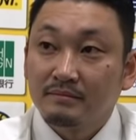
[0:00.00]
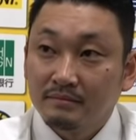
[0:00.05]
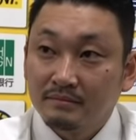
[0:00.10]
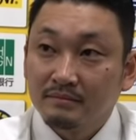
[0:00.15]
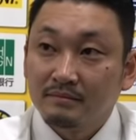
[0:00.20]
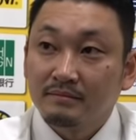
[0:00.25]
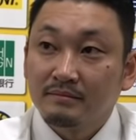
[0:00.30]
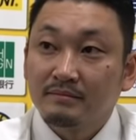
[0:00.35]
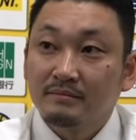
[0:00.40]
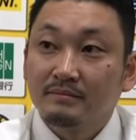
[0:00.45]
最
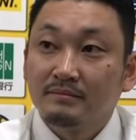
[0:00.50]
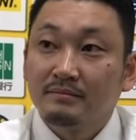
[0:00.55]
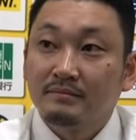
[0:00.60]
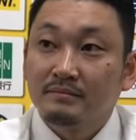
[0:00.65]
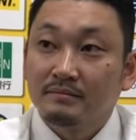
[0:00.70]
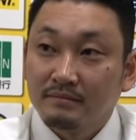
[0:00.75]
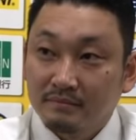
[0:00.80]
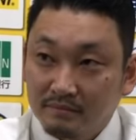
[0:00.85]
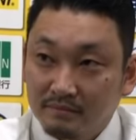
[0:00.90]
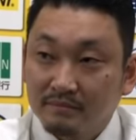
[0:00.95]
初負けたけ
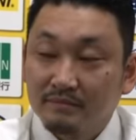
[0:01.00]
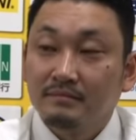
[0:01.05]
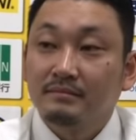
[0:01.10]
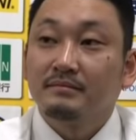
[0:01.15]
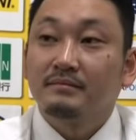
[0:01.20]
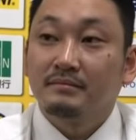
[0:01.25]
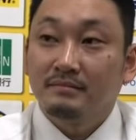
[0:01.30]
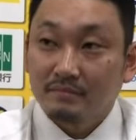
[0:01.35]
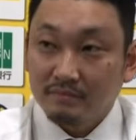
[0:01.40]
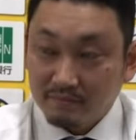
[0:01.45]
ど、そこから
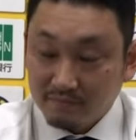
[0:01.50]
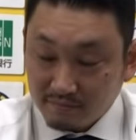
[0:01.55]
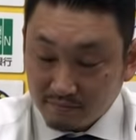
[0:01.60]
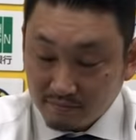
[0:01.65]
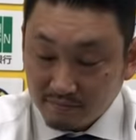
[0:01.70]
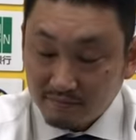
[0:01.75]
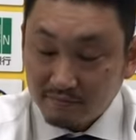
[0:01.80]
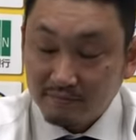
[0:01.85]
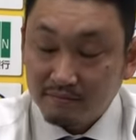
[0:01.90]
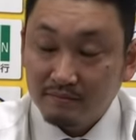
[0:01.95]
修正で
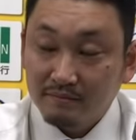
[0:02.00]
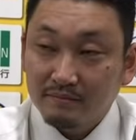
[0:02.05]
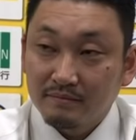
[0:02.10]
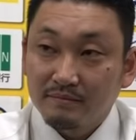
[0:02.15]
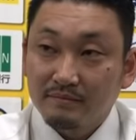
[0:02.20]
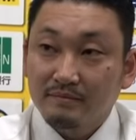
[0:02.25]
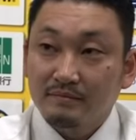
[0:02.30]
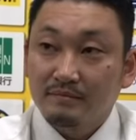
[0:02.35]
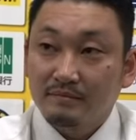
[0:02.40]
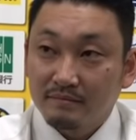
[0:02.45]
きたということ
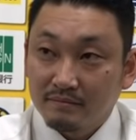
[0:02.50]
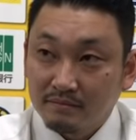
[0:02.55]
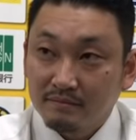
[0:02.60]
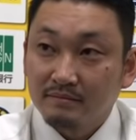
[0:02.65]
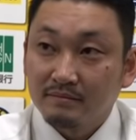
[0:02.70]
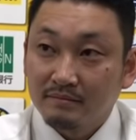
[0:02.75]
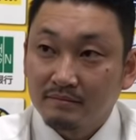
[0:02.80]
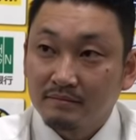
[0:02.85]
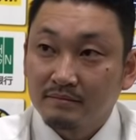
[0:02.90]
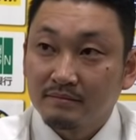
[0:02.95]
もあった
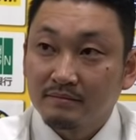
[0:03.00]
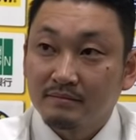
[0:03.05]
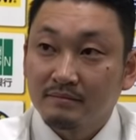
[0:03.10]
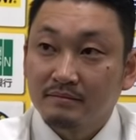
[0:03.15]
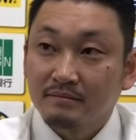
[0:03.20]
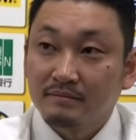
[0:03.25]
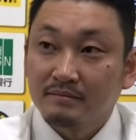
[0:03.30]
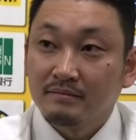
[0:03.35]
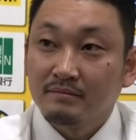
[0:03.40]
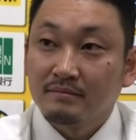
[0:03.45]
中で、
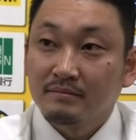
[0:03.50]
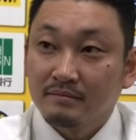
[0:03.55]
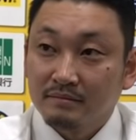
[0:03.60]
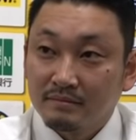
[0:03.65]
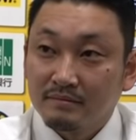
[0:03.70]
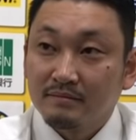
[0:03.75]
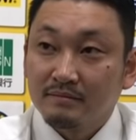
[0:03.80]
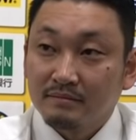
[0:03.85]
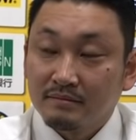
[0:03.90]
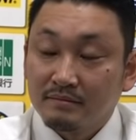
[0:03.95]
勝つことに
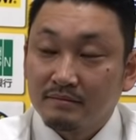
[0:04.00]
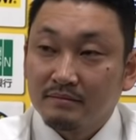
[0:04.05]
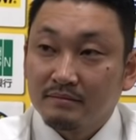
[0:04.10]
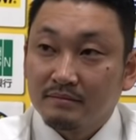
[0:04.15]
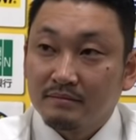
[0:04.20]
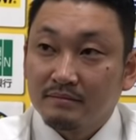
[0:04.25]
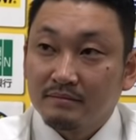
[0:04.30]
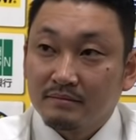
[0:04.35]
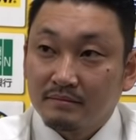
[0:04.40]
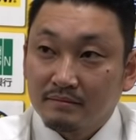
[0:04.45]
こだわったそ
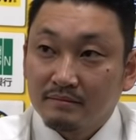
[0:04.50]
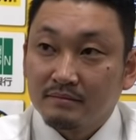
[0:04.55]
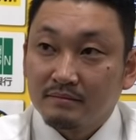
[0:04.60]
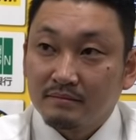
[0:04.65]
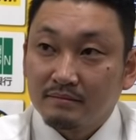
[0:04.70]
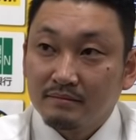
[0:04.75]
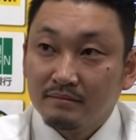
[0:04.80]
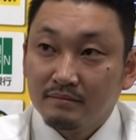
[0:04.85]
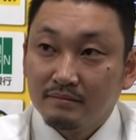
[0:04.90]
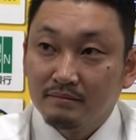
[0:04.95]
の
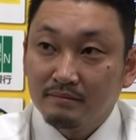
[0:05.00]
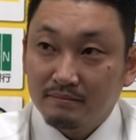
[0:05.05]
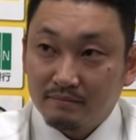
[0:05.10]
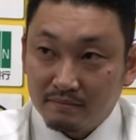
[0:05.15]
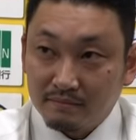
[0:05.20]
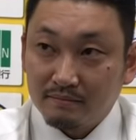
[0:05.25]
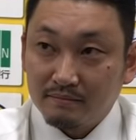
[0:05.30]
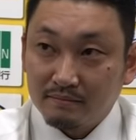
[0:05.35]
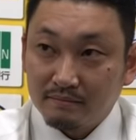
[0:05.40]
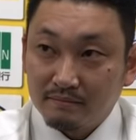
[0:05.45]
理由と
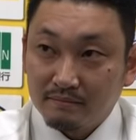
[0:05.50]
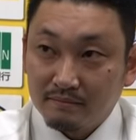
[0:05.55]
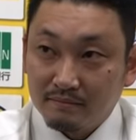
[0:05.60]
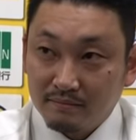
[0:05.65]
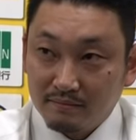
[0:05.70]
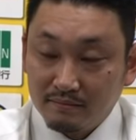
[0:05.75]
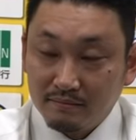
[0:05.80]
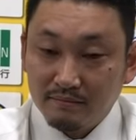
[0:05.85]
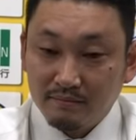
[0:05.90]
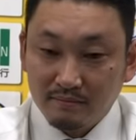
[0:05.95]
いうか、2
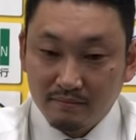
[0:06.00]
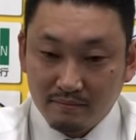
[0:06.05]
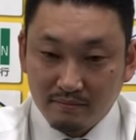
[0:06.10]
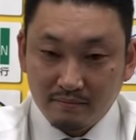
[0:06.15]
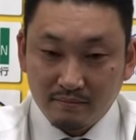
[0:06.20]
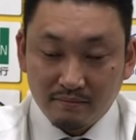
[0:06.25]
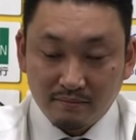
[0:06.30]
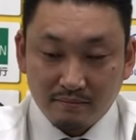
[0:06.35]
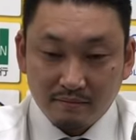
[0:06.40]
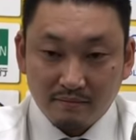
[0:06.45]
点
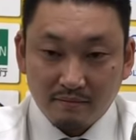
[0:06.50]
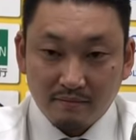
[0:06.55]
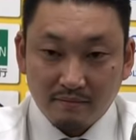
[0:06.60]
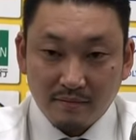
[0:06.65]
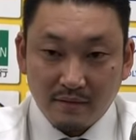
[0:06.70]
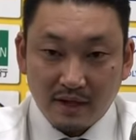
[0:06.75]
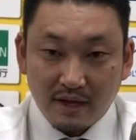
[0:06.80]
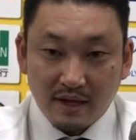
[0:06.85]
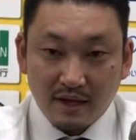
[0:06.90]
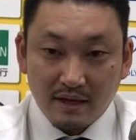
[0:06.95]

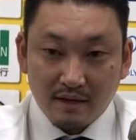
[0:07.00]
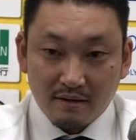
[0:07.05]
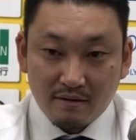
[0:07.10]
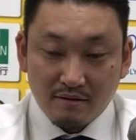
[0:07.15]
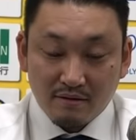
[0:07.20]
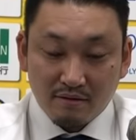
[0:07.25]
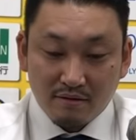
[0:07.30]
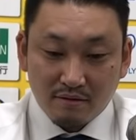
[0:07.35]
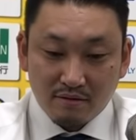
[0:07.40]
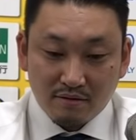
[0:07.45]
えっ
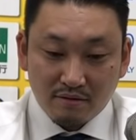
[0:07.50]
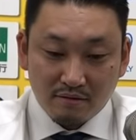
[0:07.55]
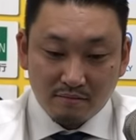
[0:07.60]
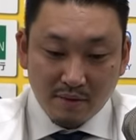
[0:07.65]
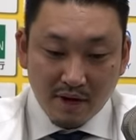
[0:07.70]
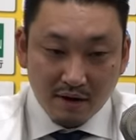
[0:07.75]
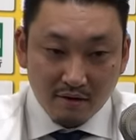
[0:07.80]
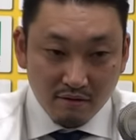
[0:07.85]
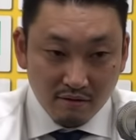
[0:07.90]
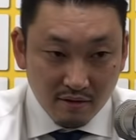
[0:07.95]
と
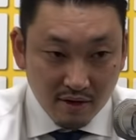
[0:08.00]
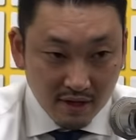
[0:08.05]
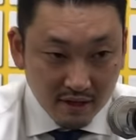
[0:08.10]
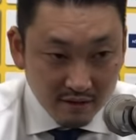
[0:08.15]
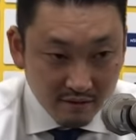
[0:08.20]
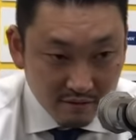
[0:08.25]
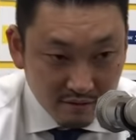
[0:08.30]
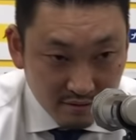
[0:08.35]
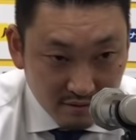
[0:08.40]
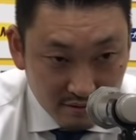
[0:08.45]
まあ、後半
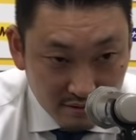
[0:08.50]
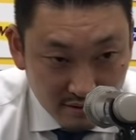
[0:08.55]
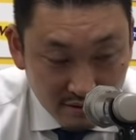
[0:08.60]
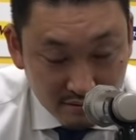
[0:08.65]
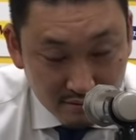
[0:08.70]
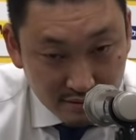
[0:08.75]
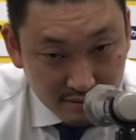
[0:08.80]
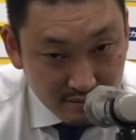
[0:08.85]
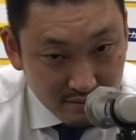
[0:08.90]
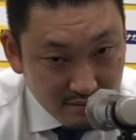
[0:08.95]
のところ
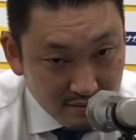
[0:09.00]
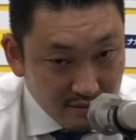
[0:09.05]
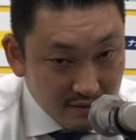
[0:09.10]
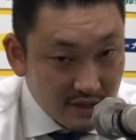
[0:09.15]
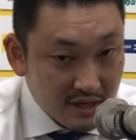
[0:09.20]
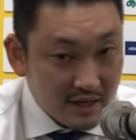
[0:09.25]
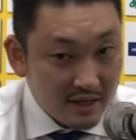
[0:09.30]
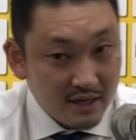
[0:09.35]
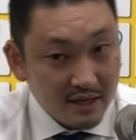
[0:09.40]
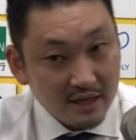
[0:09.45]
の部分
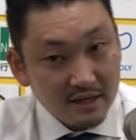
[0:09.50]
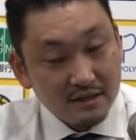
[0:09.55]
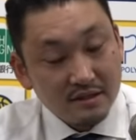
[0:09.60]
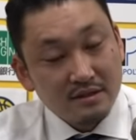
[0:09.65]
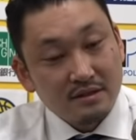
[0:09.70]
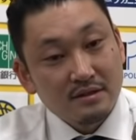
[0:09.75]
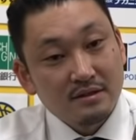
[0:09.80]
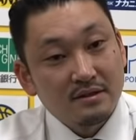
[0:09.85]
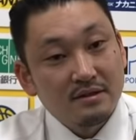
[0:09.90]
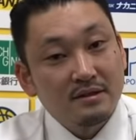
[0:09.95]
で
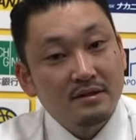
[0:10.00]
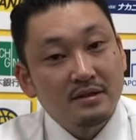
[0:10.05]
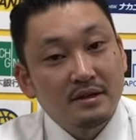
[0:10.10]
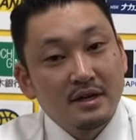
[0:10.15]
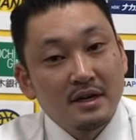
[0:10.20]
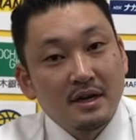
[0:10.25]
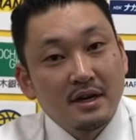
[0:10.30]
ディエンス